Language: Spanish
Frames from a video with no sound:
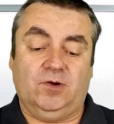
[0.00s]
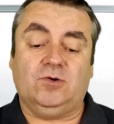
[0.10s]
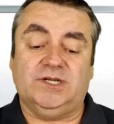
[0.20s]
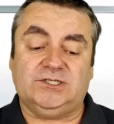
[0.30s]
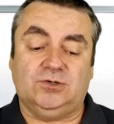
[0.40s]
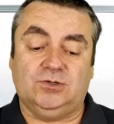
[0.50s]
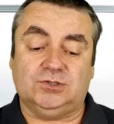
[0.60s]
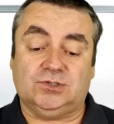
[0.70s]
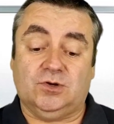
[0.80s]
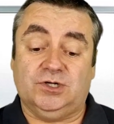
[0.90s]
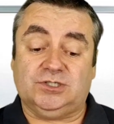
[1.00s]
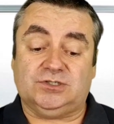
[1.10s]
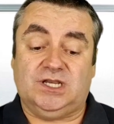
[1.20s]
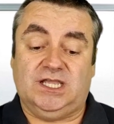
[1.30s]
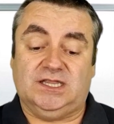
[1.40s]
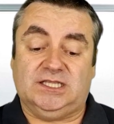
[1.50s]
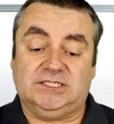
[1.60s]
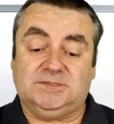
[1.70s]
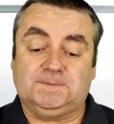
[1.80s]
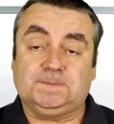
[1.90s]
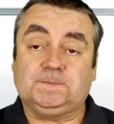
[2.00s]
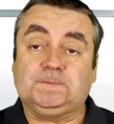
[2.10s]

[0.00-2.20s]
bueno, con, esos, con esos clientes.